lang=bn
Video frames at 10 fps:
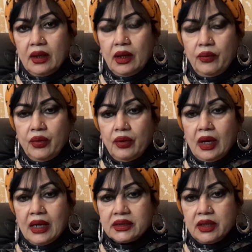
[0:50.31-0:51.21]
এবং
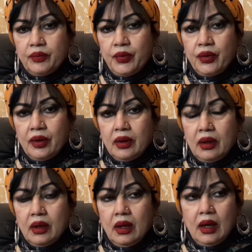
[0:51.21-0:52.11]
আসার পর
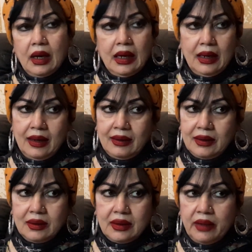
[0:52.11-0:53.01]
আর
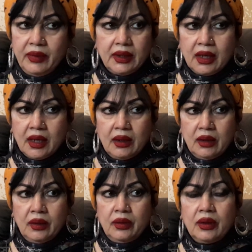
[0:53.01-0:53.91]
থেমে থাকা না
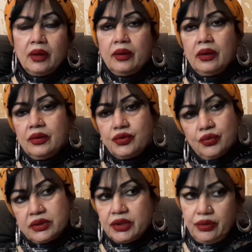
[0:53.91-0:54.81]

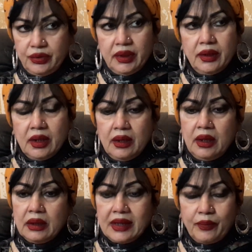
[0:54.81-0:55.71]
চলছিলই
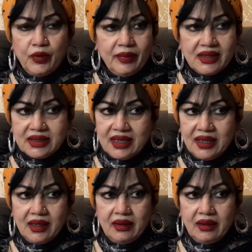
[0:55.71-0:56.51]
তারপর মাঝখানে